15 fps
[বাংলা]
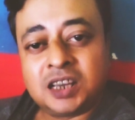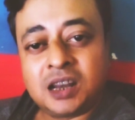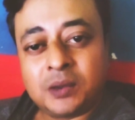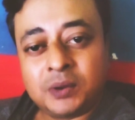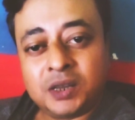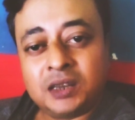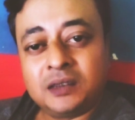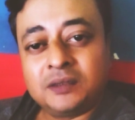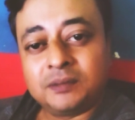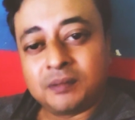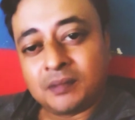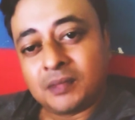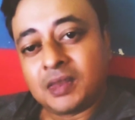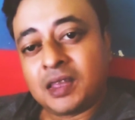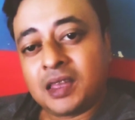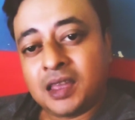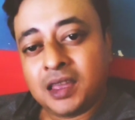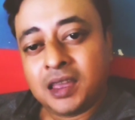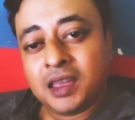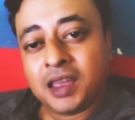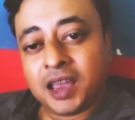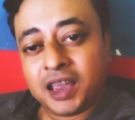চালাবে
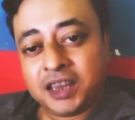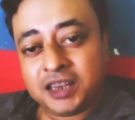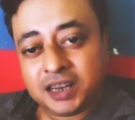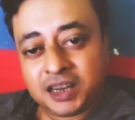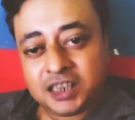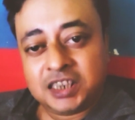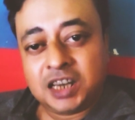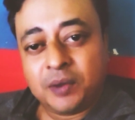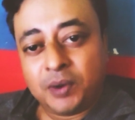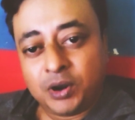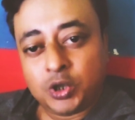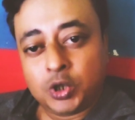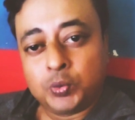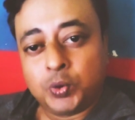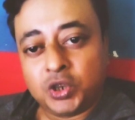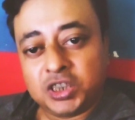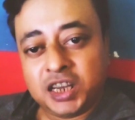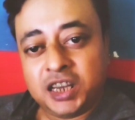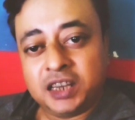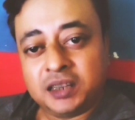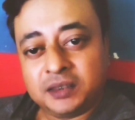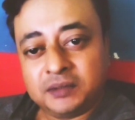এই জিনিসটা মানুষ বোঝে